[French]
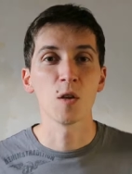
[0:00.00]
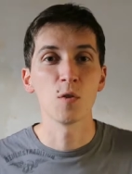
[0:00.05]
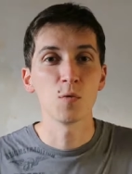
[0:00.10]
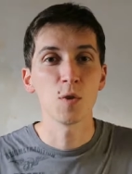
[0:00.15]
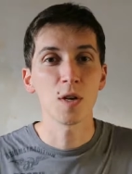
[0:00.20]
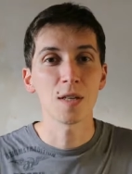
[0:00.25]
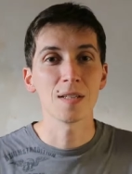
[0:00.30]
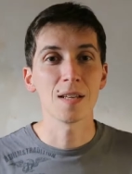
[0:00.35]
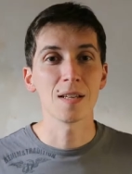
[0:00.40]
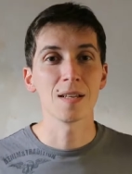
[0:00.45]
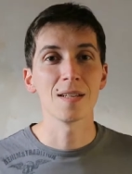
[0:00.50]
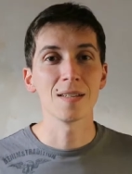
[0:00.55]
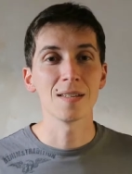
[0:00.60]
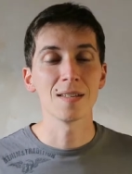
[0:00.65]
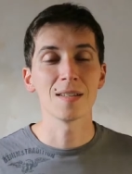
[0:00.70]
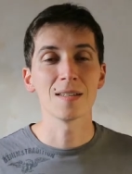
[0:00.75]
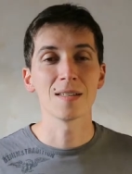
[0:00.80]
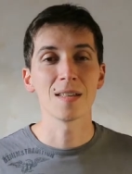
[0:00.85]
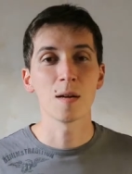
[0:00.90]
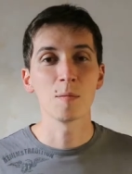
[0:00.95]
Une fois que cette
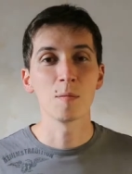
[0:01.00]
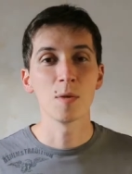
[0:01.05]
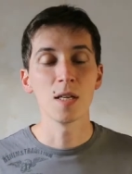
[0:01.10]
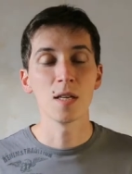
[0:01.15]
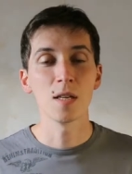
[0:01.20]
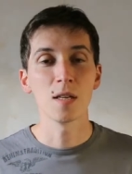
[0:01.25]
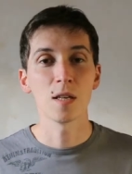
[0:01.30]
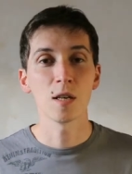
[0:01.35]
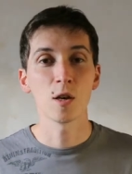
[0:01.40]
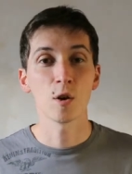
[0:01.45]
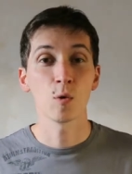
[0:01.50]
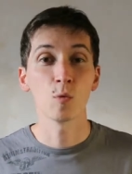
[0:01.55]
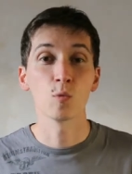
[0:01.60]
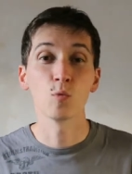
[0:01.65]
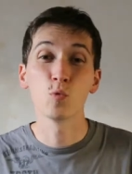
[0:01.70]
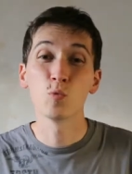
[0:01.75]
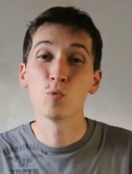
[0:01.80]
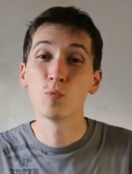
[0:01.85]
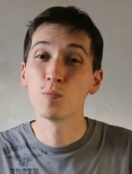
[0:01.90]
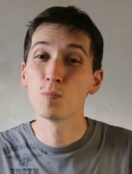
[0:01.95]
liste est établie, et
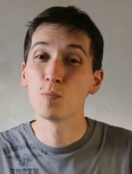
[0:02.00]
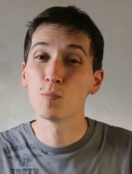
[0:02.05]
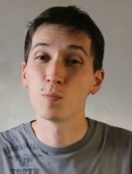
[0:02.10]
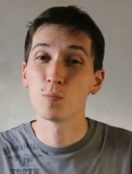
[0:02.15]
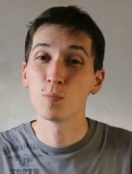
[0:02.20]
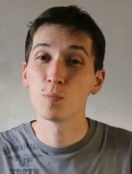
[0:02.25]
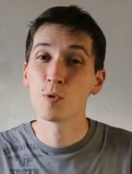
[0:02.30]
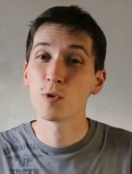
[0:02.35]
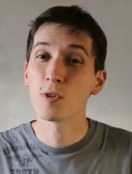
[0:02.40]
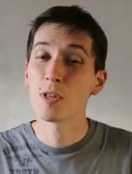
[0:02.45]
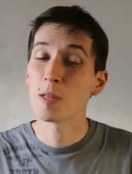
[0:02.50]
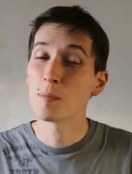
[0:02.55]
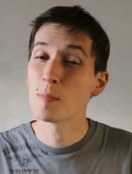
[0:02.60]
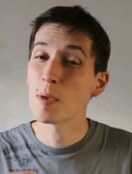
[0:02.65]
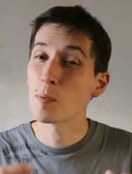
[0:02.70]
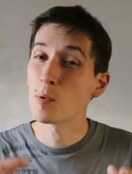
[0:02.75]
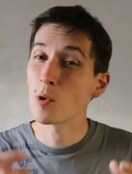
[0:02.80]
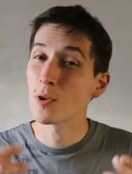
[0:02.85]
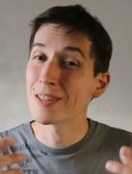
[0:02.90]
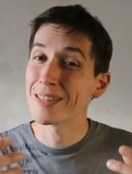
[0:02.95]

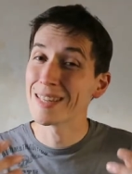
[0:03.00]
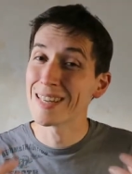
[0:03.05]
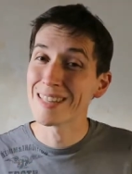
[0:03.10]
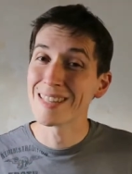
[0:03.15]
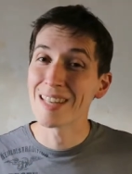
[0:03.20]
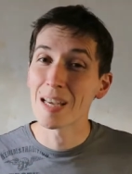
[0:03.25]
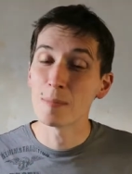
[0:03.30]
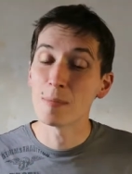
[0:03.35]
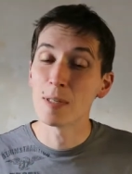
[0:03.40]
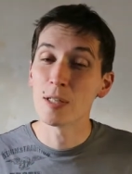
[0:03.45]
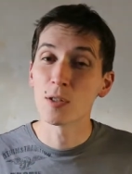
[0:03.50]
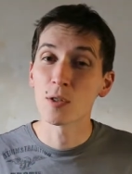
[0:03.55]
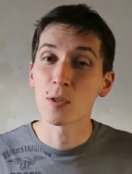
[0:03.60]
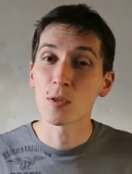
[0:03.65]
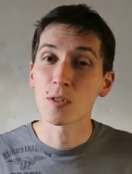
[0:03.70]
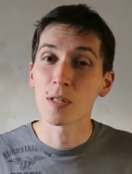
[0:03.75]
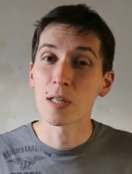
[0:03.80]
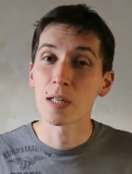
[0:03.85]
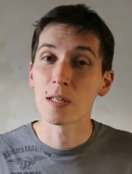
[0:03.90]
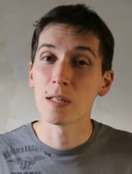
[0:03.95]
peut-être même en
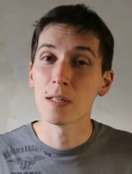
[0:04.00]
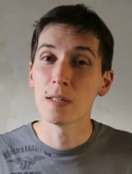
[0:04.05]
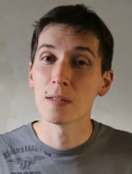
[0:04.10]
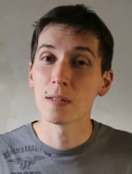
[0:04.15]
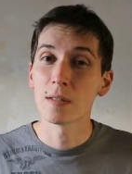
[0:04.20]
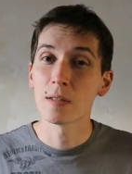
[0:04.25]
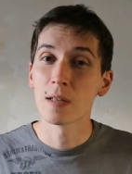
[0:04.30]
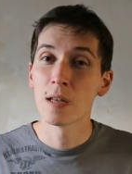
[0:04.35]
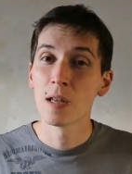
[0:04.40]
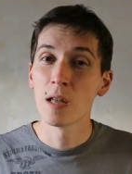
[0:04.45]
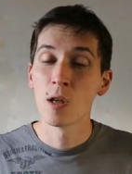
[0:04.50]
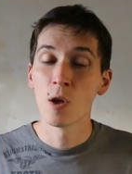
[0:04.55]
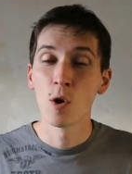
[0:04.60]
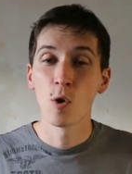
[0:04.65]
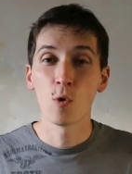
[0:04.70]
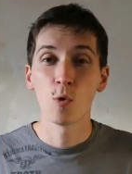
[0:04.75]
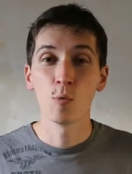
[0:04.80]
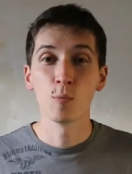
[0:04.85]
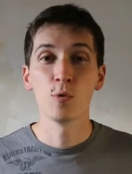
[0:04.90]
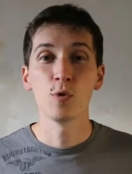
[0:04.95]
établissant cette liste,
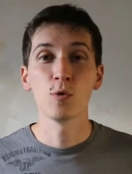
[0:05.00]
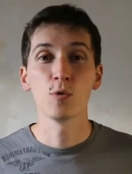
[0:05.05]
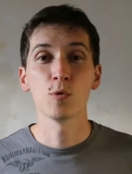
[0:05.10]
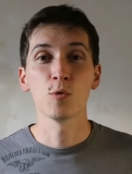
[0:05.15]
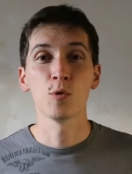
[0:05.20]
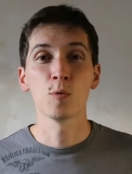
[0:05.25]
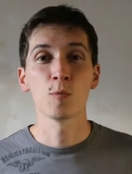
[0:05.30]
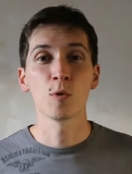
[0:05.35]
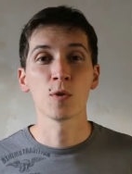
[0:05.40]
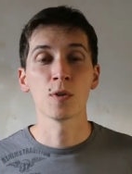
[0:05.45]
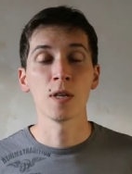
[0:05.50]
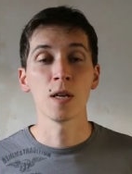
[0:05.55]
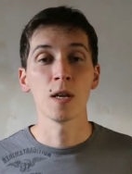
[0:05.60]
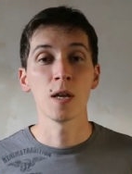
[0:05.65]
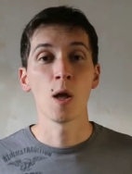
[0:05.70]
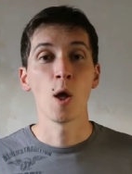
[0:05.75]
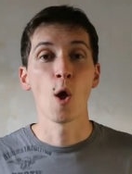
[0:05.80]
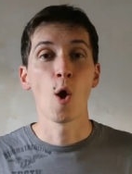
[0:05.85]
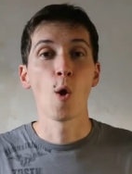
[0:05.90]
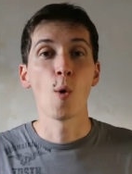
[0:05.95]
on peut se demander